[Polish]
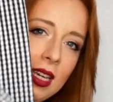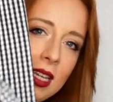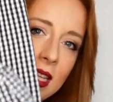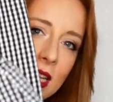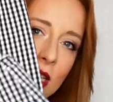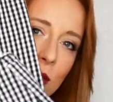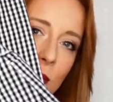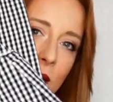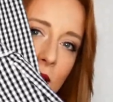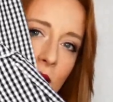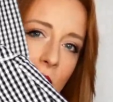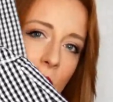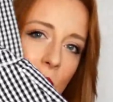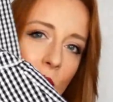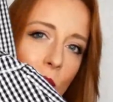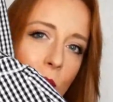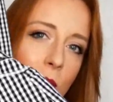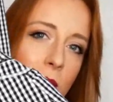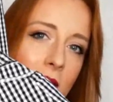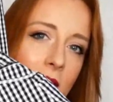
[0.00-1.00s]
i też będzie
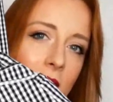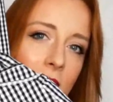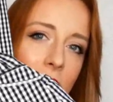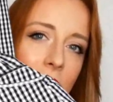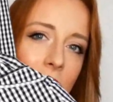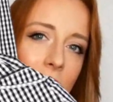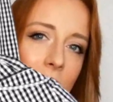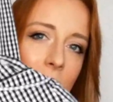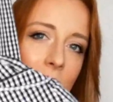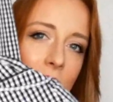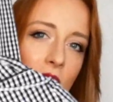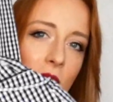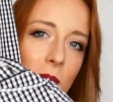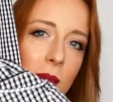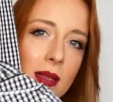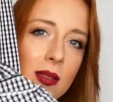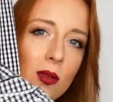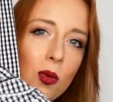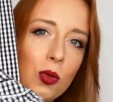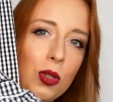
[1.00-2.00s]
super, będzie
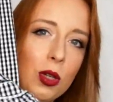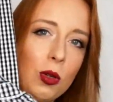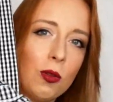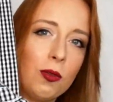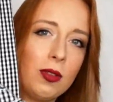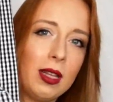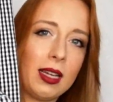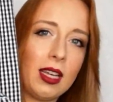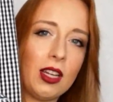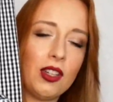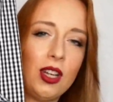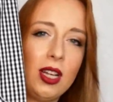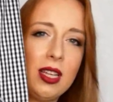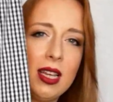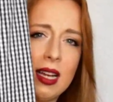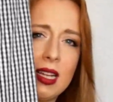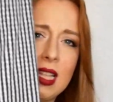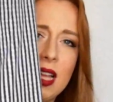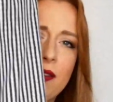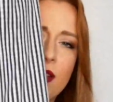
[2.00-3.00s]
bez guzików na
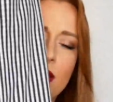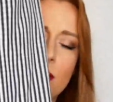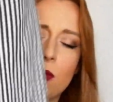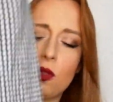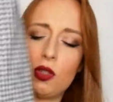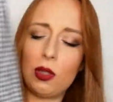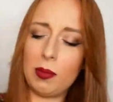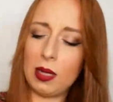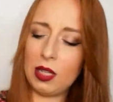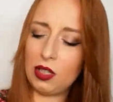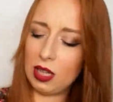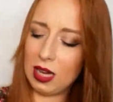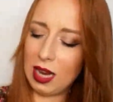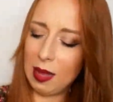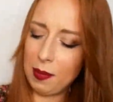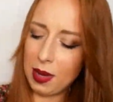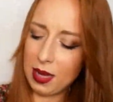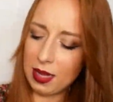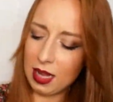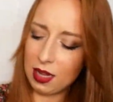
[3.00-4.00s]
kieszeniach, nawet może będzie
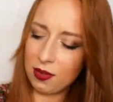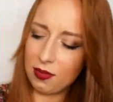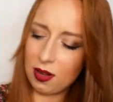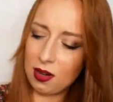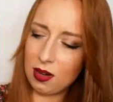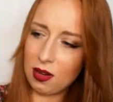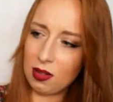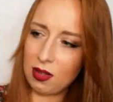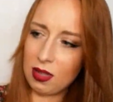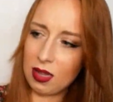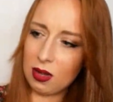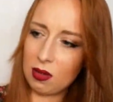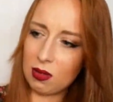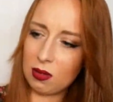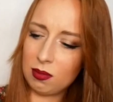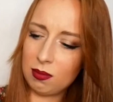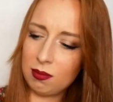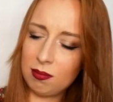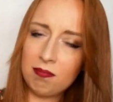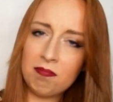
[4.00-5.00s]
lepiej tak wyglądał.
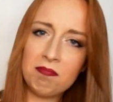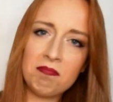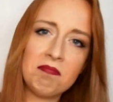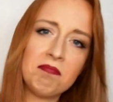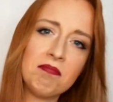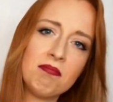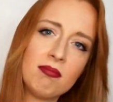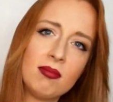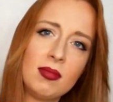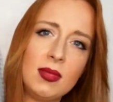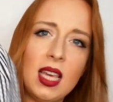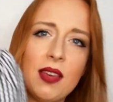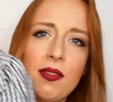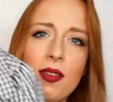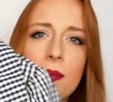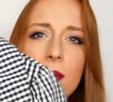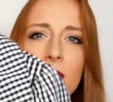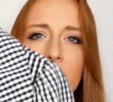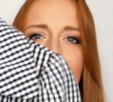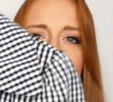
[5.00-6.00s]
Nie
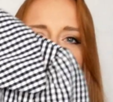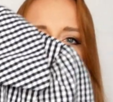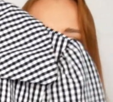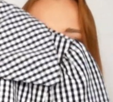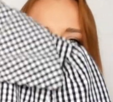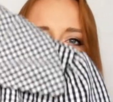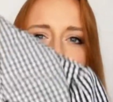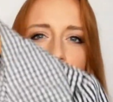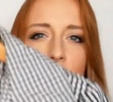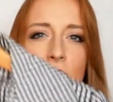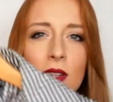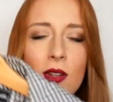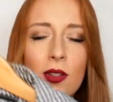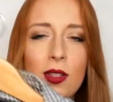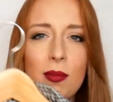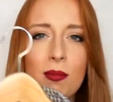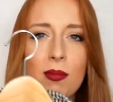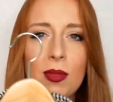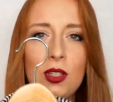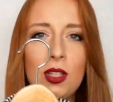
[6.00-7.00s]
wiem, dajcie znać, co o
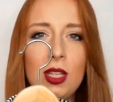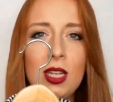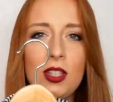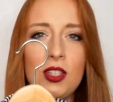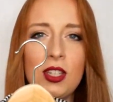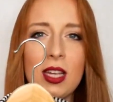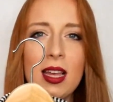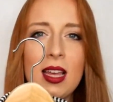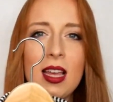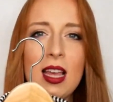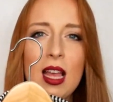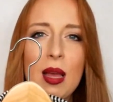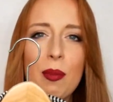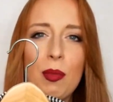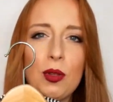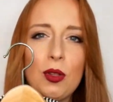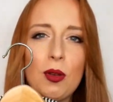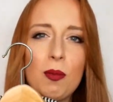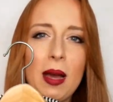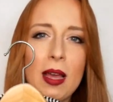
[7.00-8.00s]
tym myślicie.
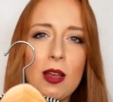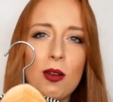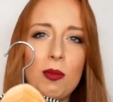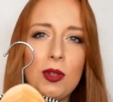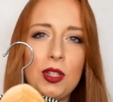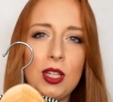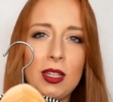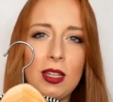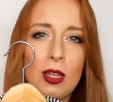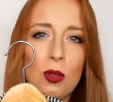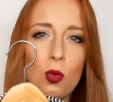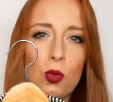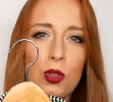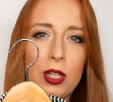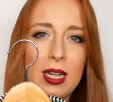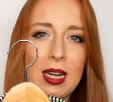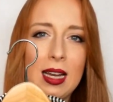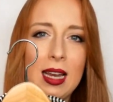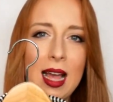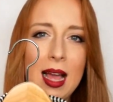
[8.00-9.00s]
Podobają mi się te
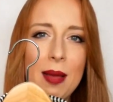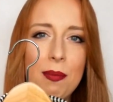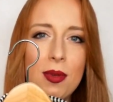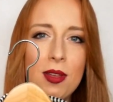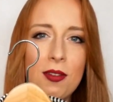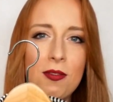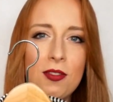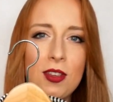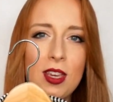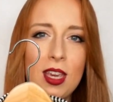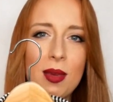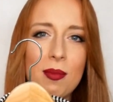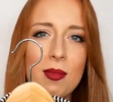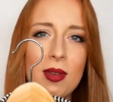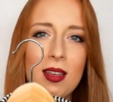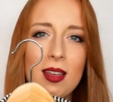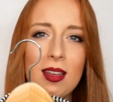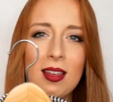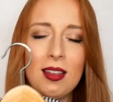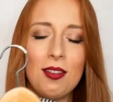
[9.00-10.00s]
duże klapy w
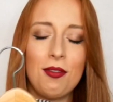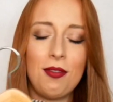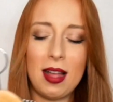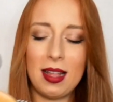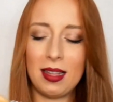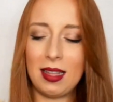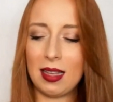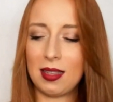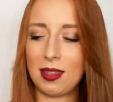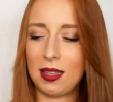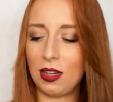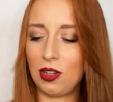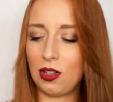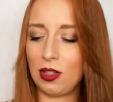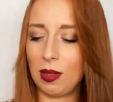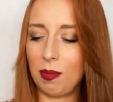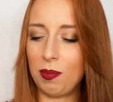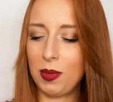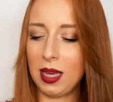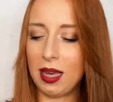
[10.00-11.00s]
nim.
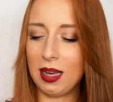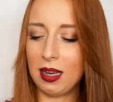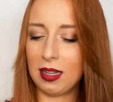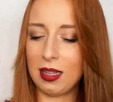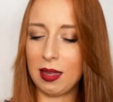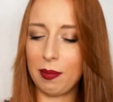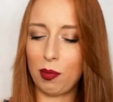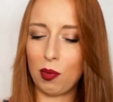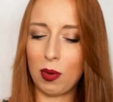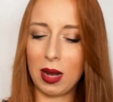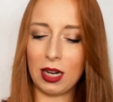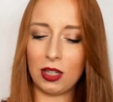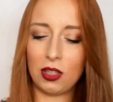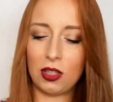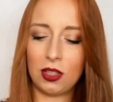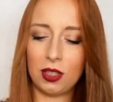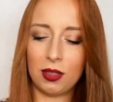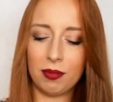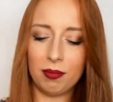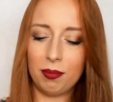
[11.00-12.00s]
Fantastyczny, piękny
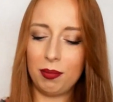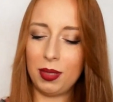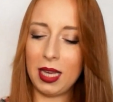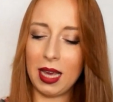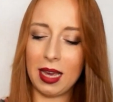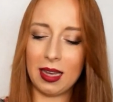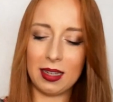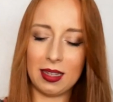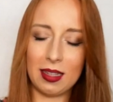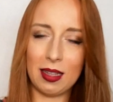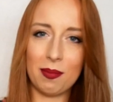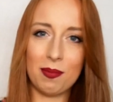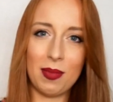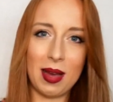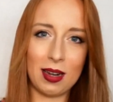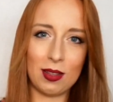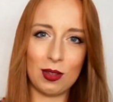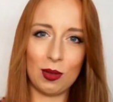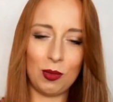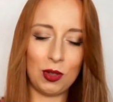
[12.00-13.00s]
płaszcz. Piękny,
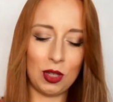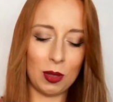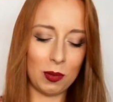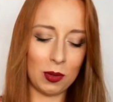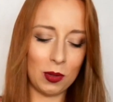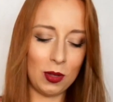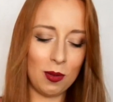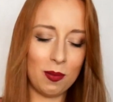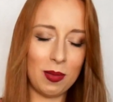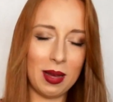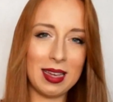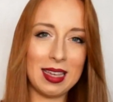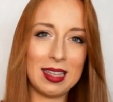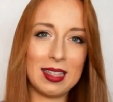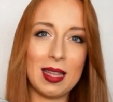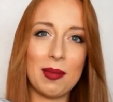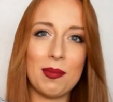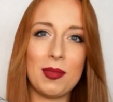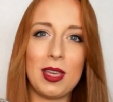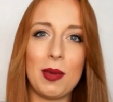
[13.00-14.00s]
bardzo mi się podoba,
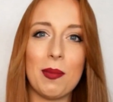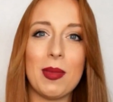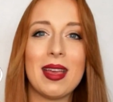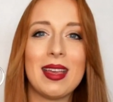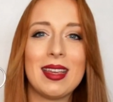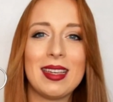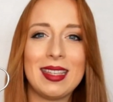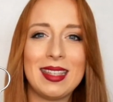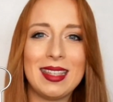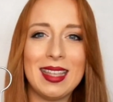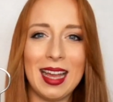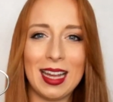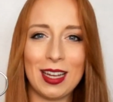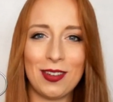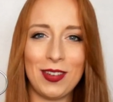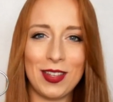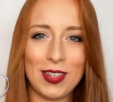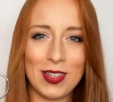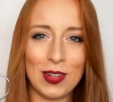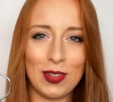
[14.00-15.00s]
jestem nim
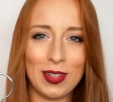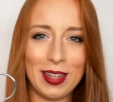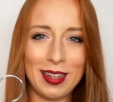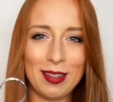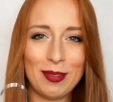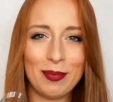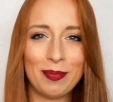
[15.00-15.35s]
zachwycona.